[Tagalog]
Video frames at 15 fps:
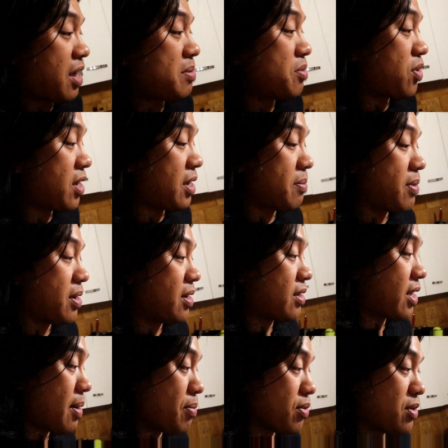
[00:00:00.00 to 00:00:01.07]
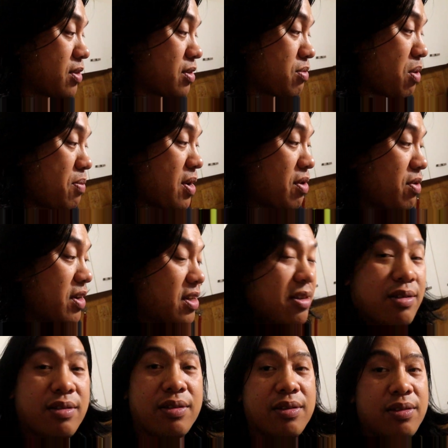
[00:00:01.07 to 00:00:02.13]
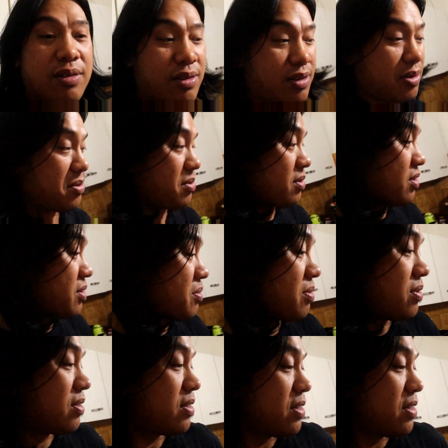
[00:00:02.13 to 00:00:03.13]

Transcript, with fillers: kain muna kami. Tapos mamaya ulit. So, let's go.